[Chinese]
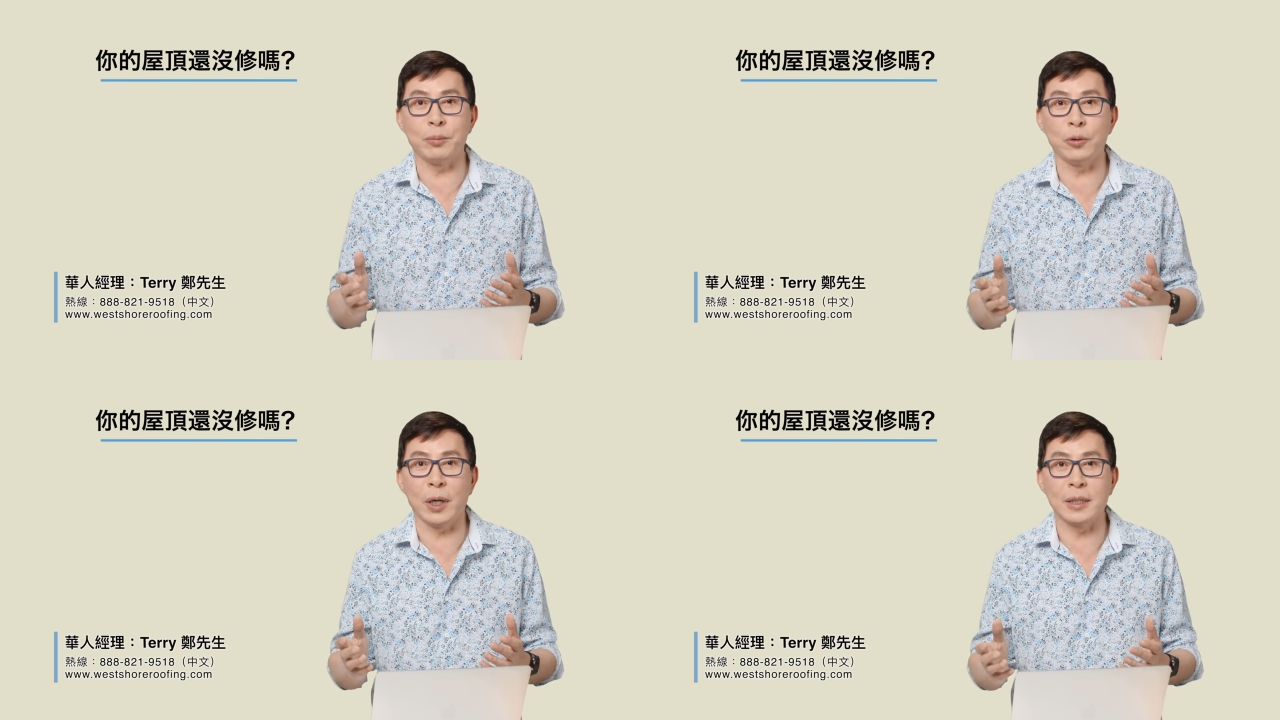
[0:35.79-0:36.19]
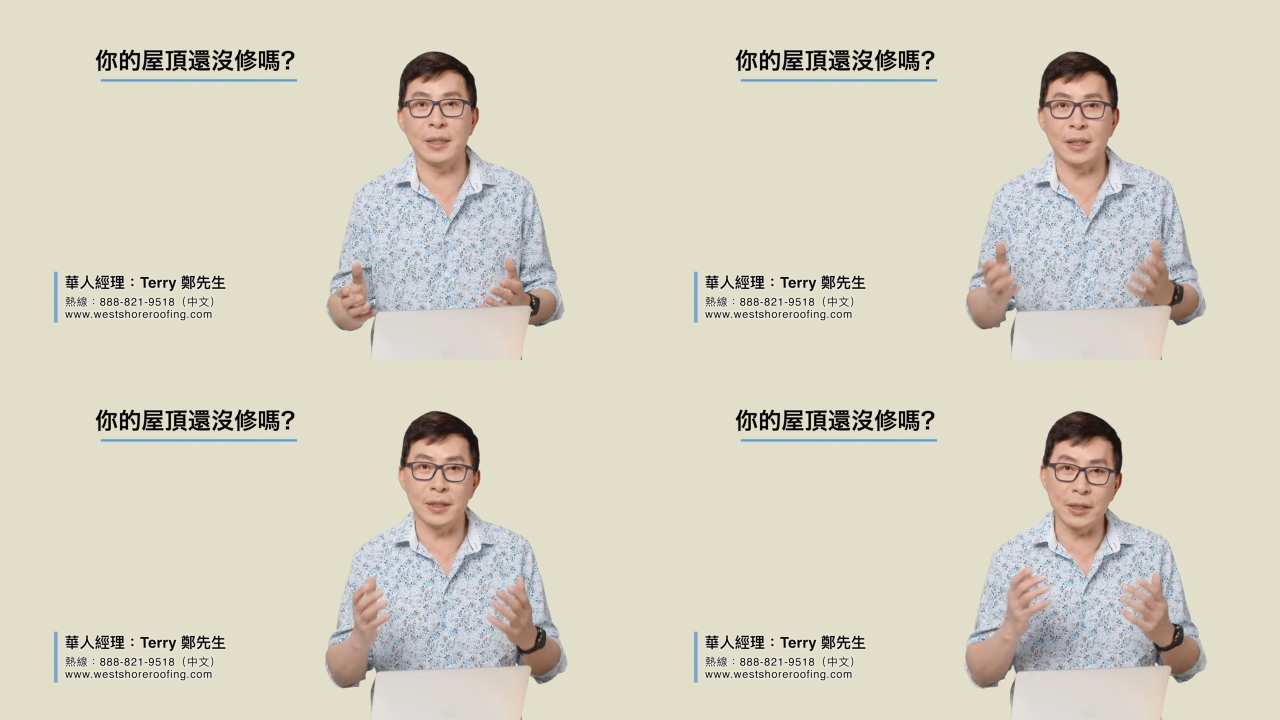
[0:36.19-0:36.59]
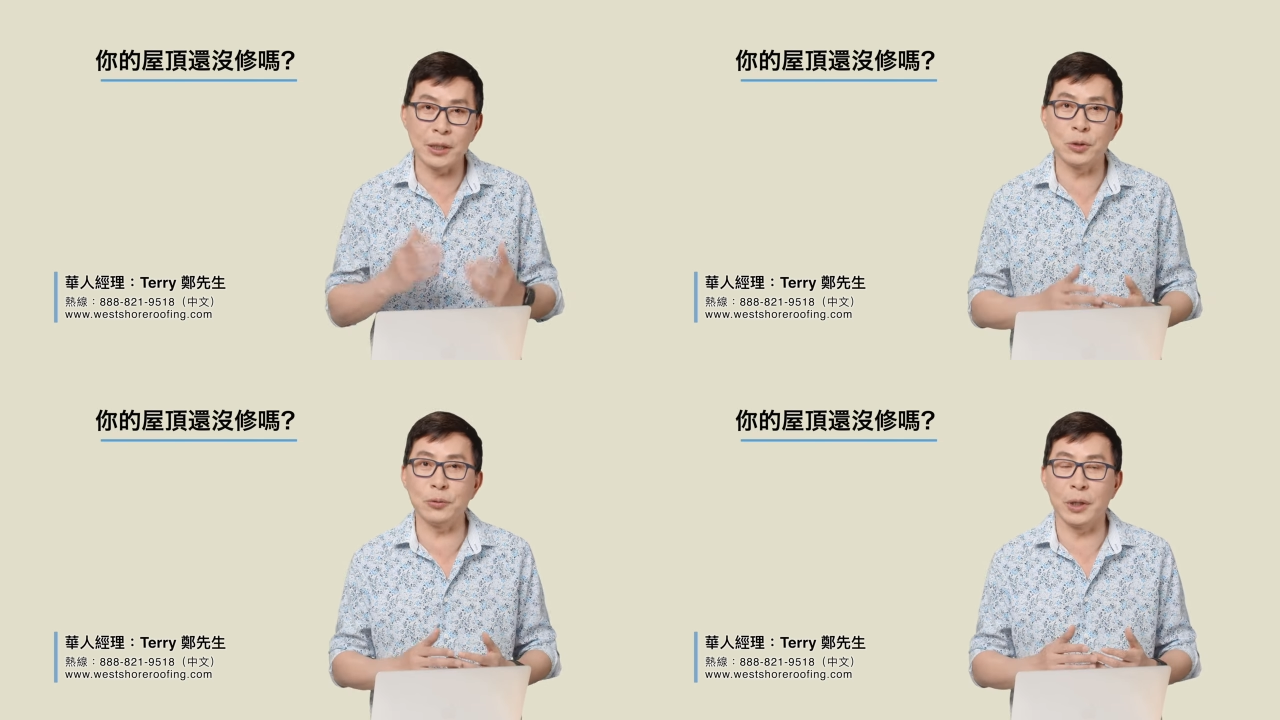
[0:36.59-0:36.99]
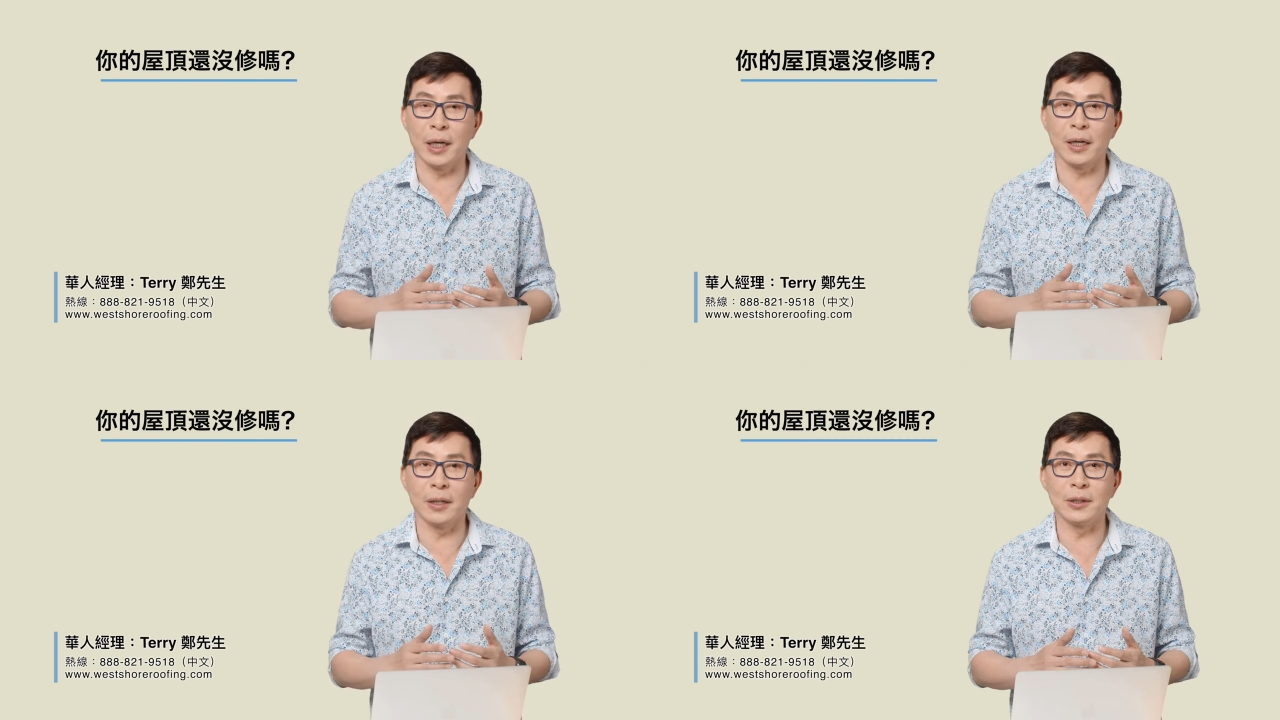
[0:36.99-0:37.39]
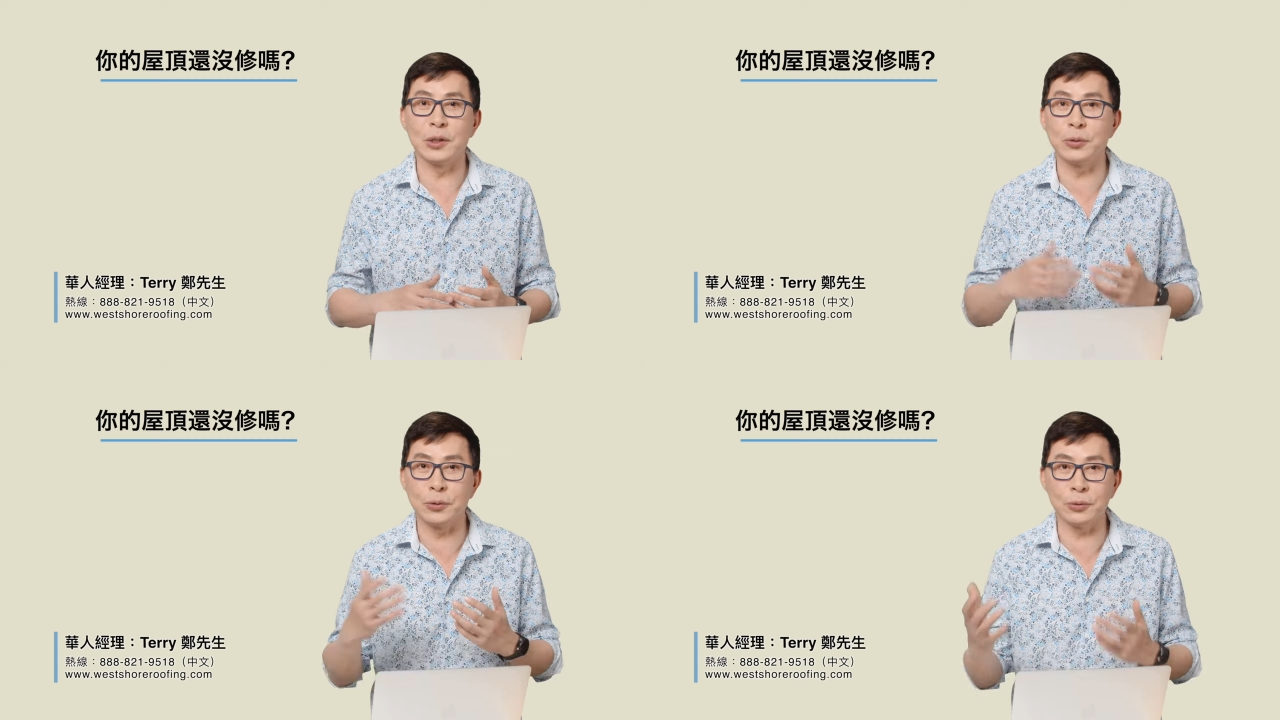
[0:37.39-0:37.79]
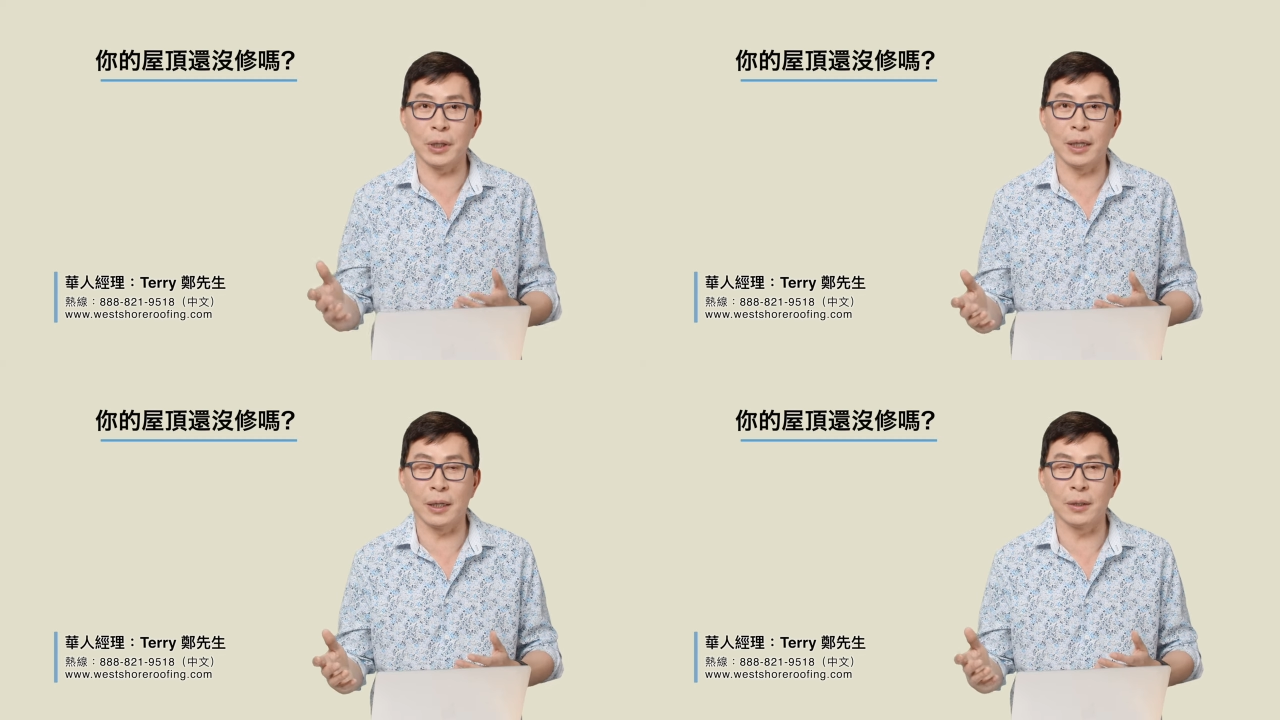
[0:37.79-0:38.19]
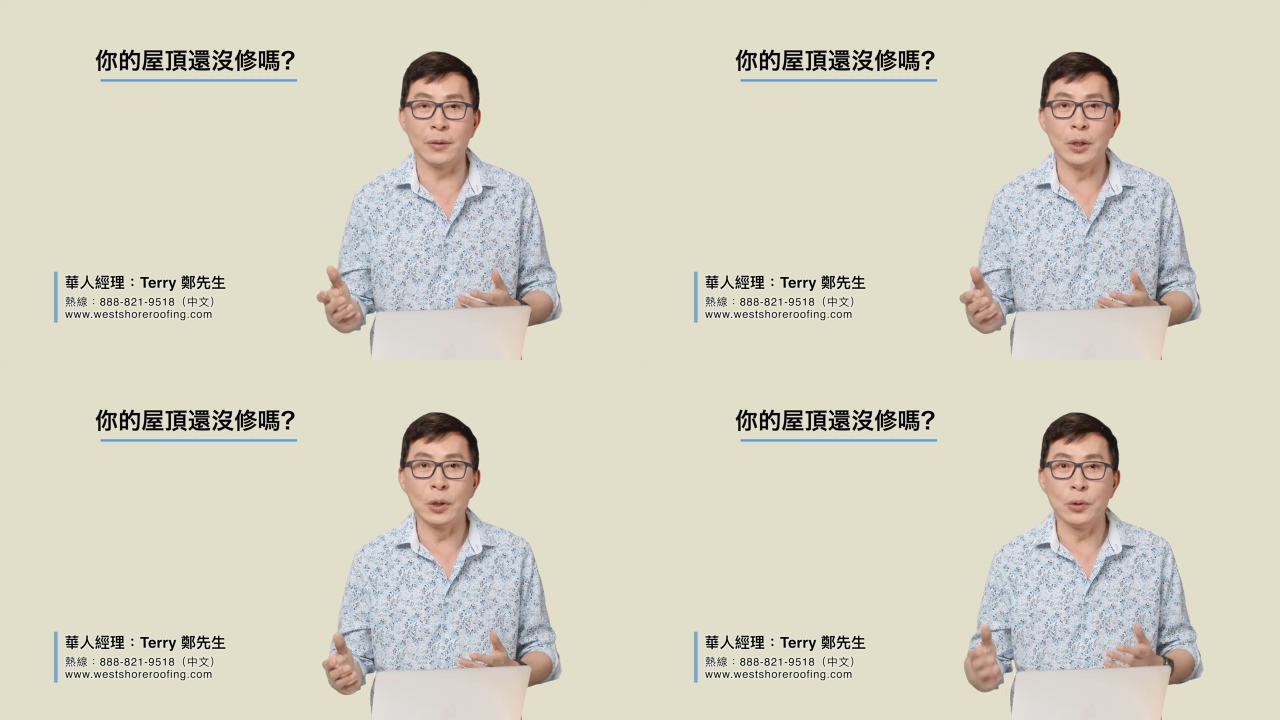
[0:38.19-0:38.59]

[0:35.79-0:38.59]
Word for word: 不管是你自己住也好，出租也好，